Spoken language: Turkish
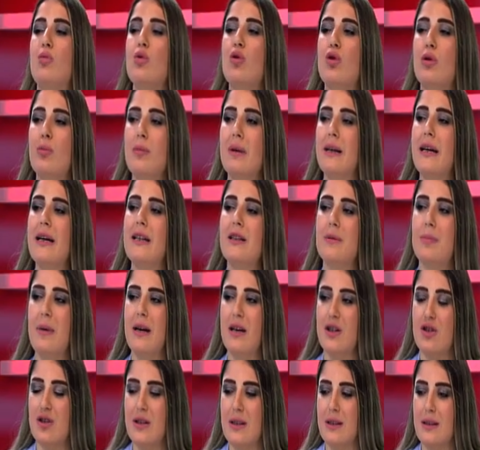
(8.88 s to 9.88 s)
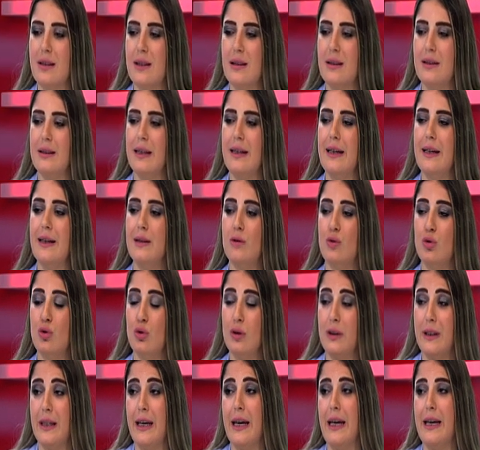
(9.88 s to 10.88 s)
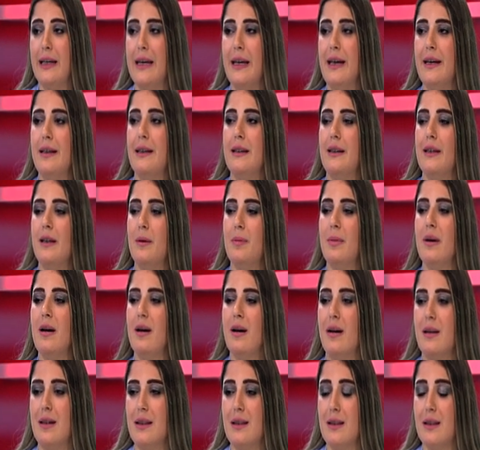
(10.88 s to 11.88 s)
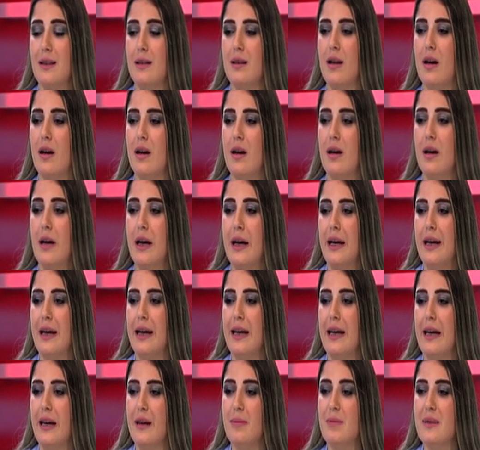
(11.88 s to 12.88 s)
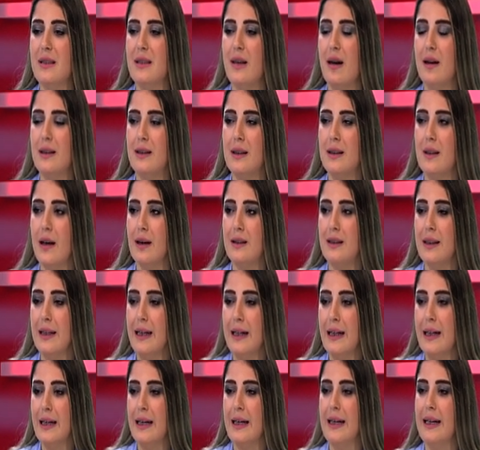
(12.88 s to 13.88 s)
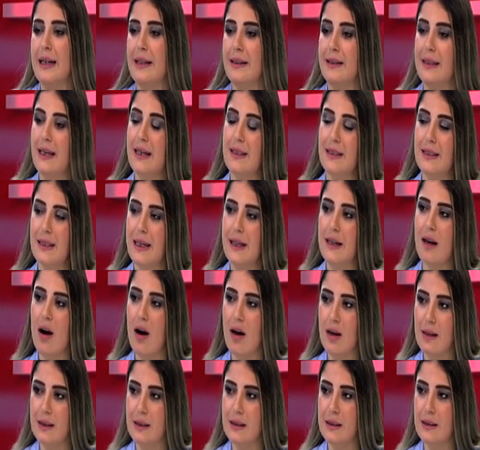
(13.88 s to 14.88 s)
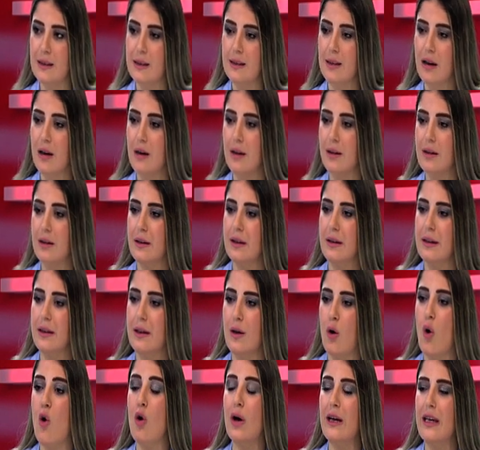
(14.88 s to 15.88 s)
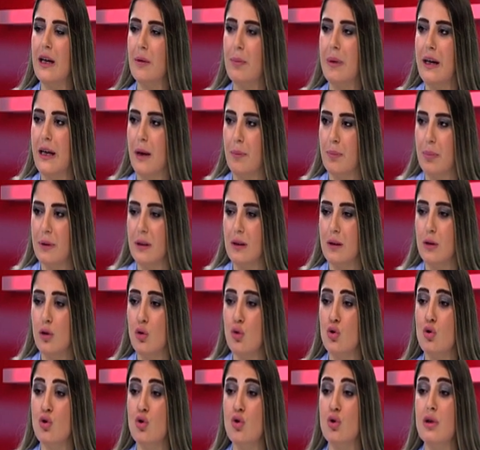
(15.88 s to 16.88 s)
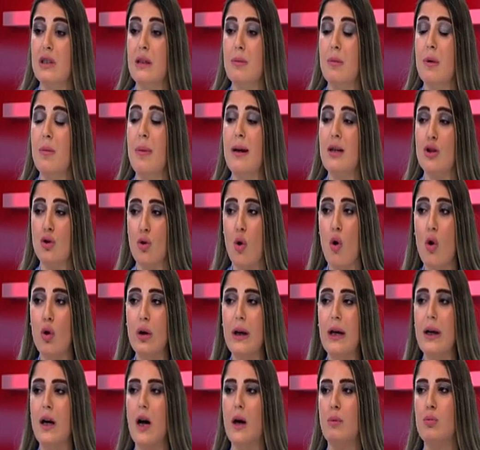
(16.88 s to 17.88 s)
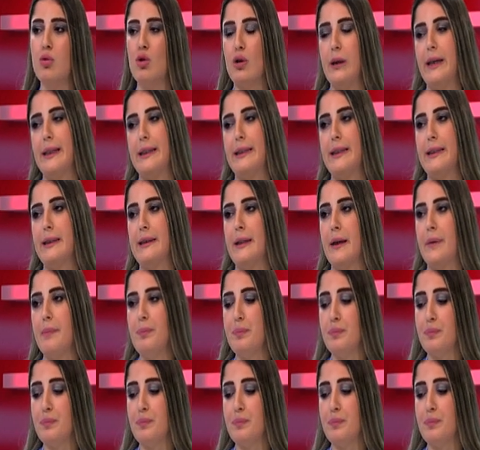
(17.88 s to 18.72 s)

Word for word: Büyük Millet Meclisi'nde Türkiye ile Libya arasında e, imzalanan e, tezkere hakkında e, oylama yapıldı. 325 oyla kabul edildi.